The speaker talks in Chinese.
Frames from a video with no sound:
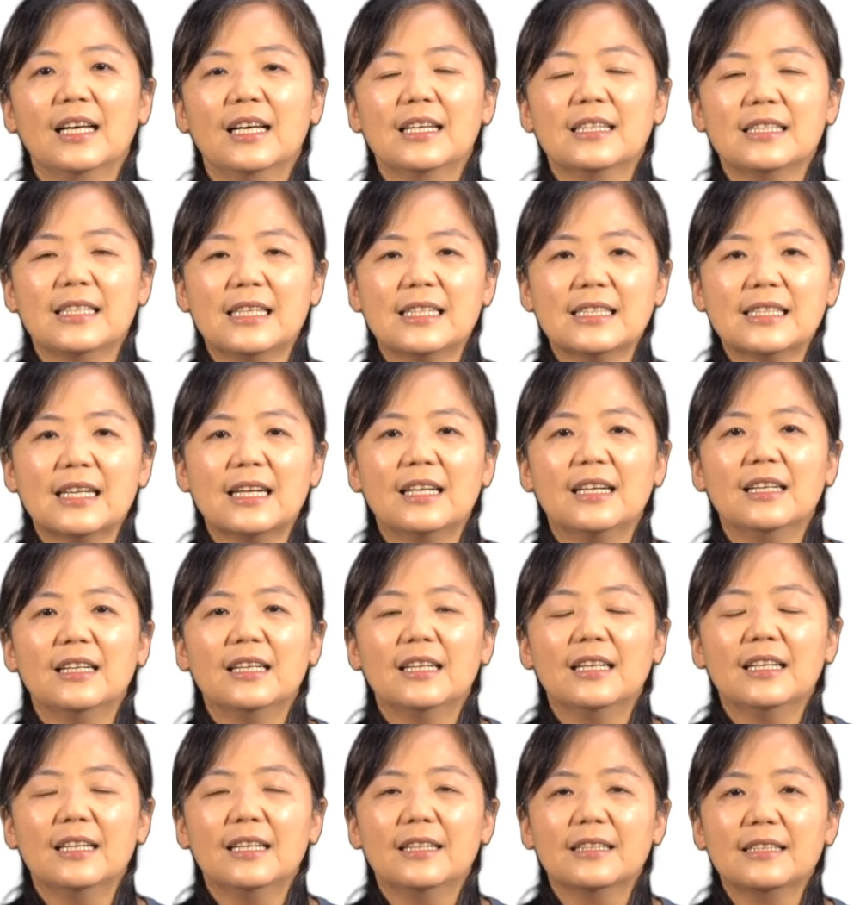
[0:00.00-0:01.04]
接着，
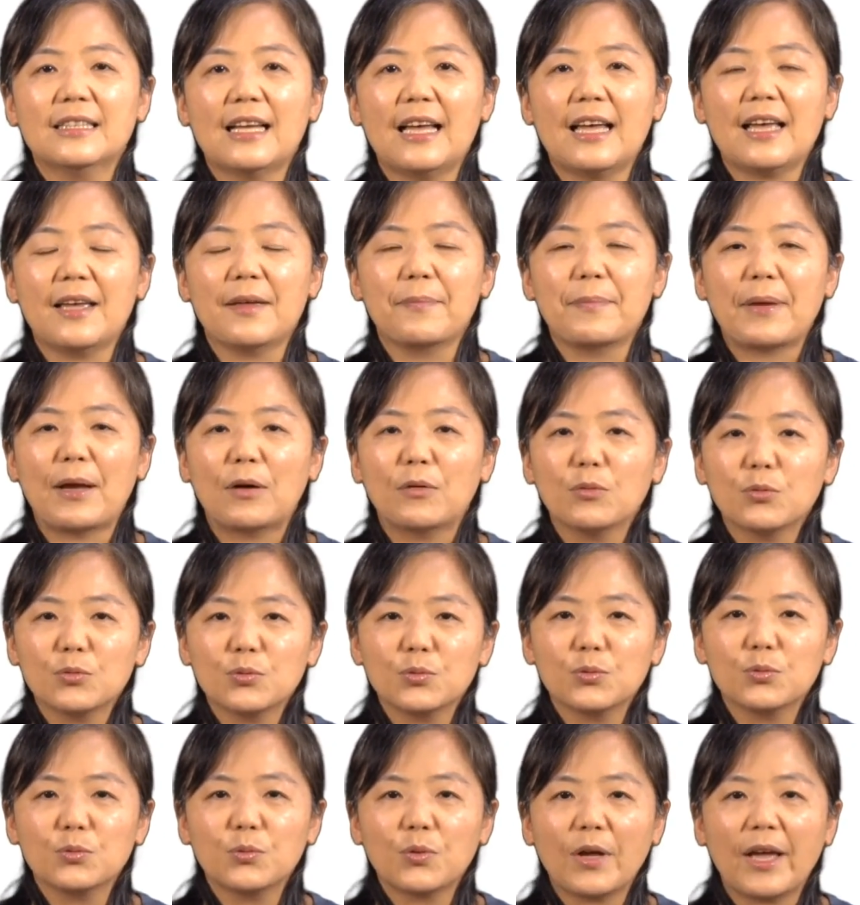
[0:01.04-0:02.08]
在表露
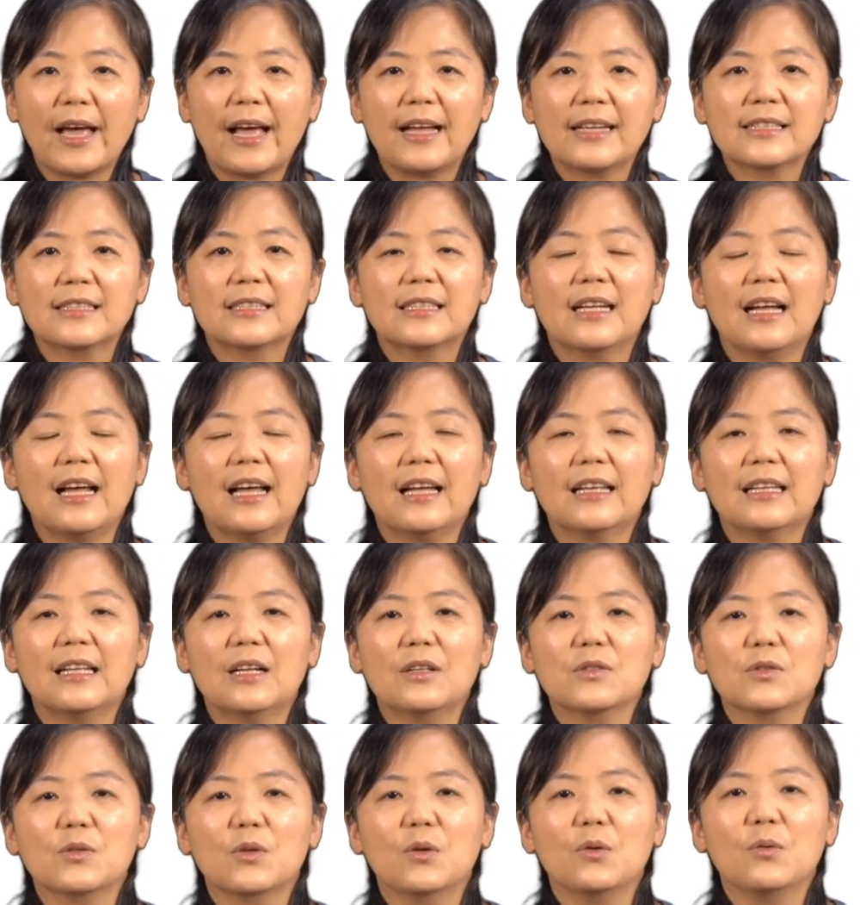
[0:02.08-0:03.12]
出对孩子的爱
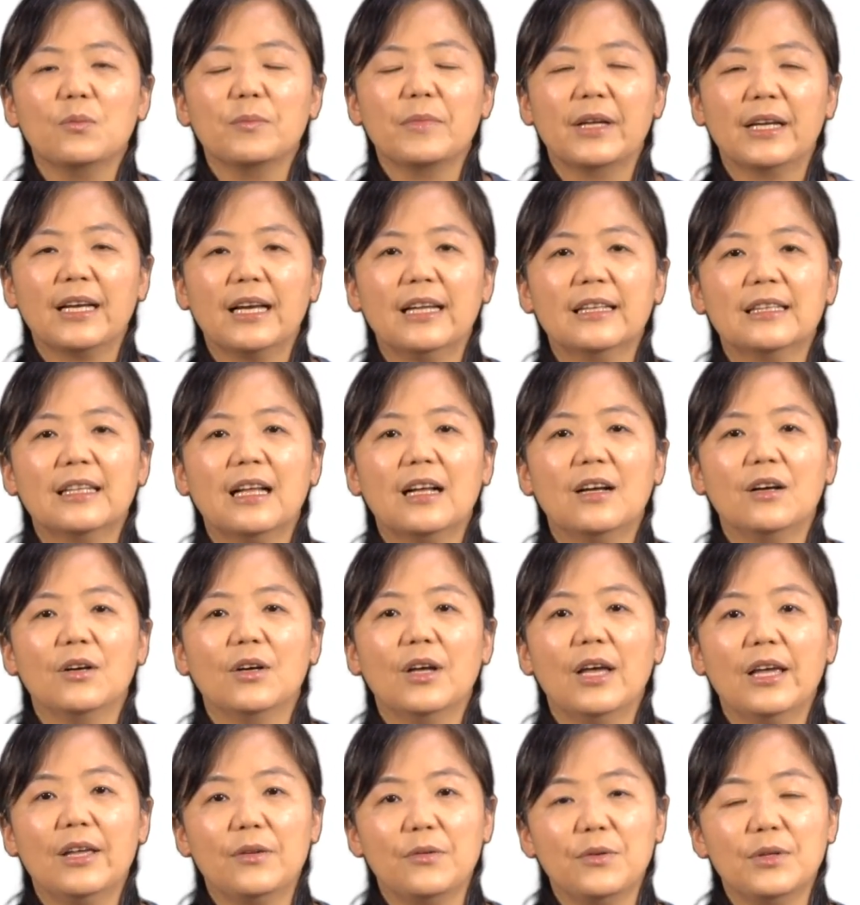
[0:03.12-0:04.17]
当中，我们看到
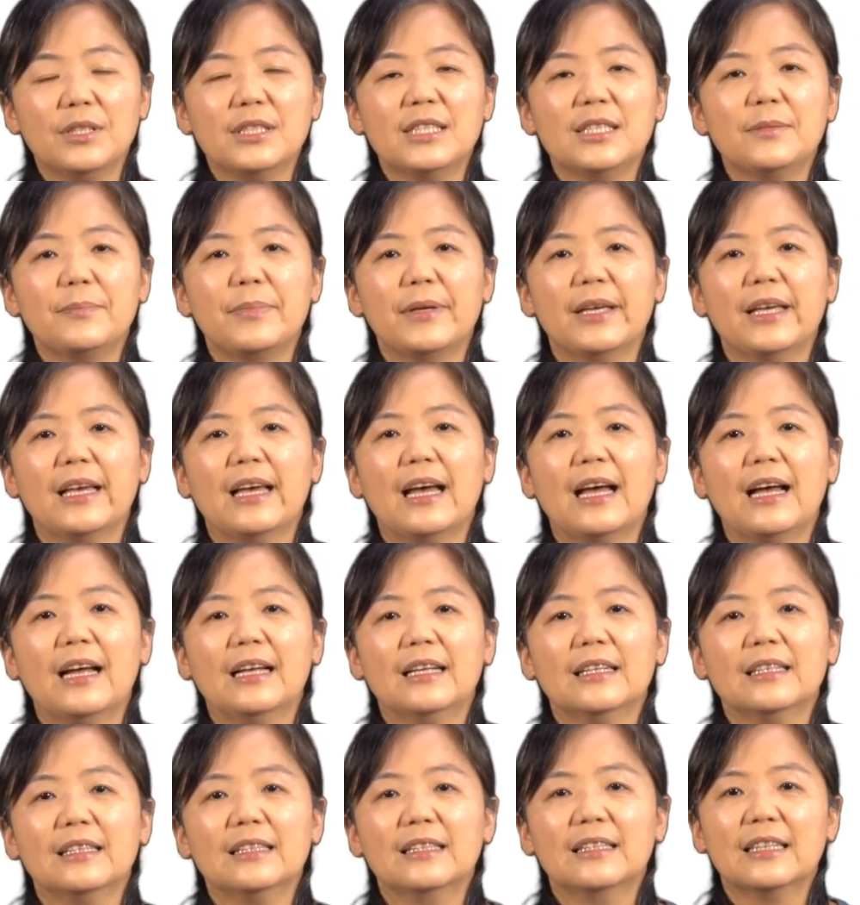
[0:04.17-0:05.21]
约基别啊，
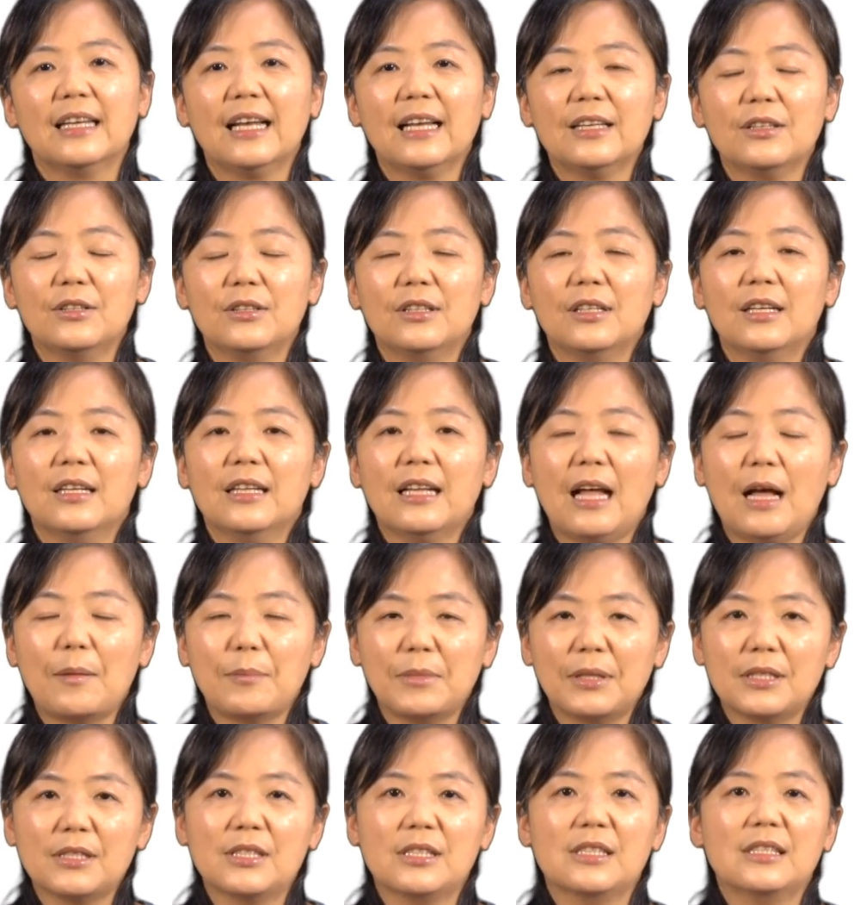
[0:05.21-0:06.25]
你看他们
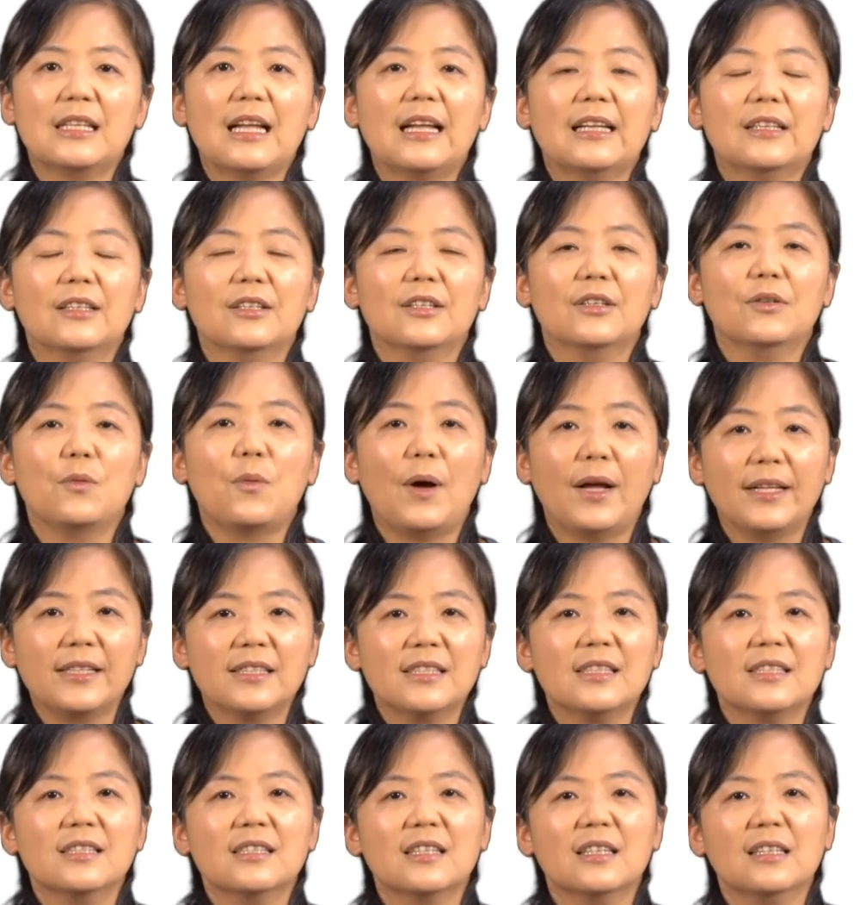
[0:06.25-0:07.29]
那时代的环
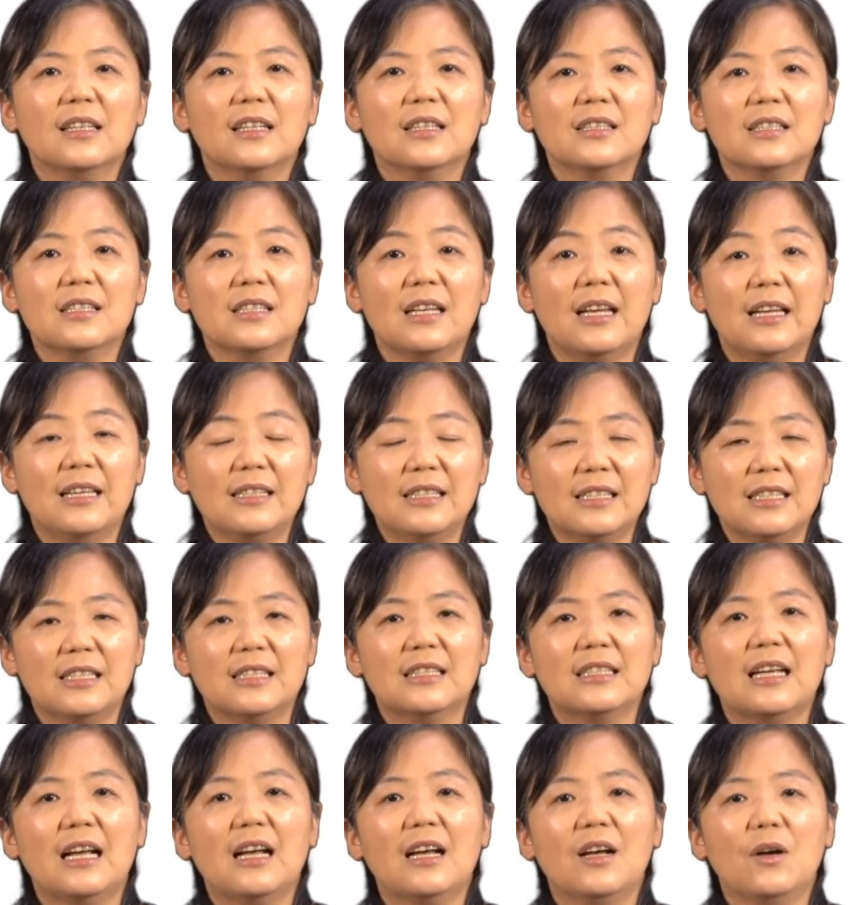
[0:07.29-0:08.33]
境真的是很紧
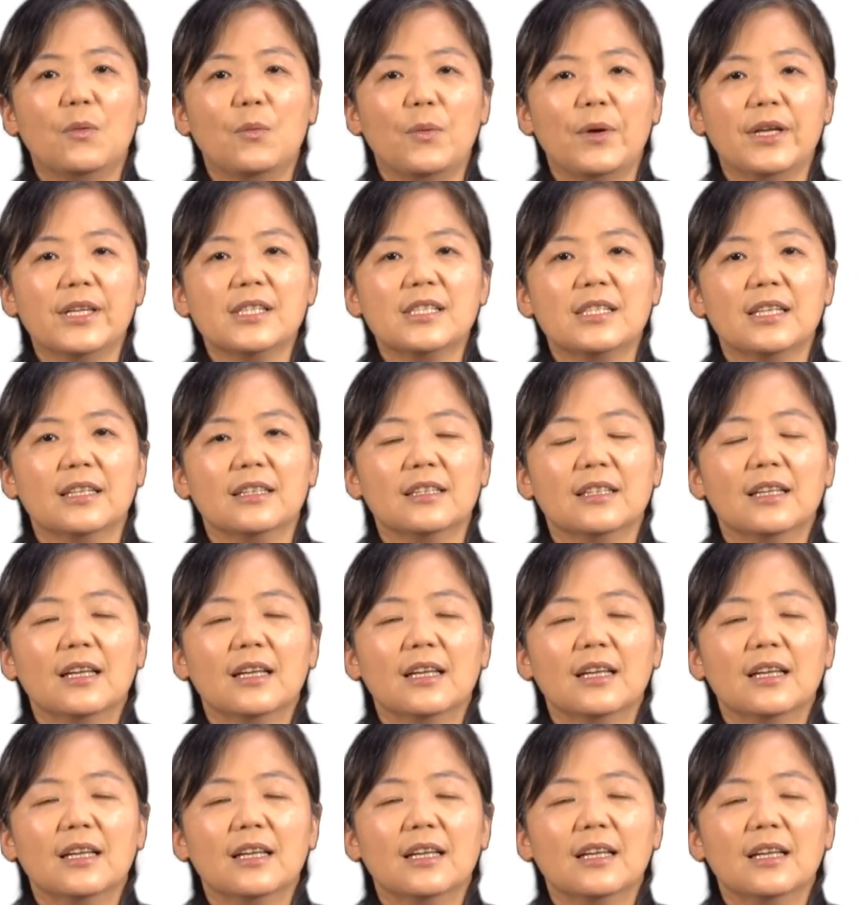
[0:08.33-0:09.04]
张、很危险，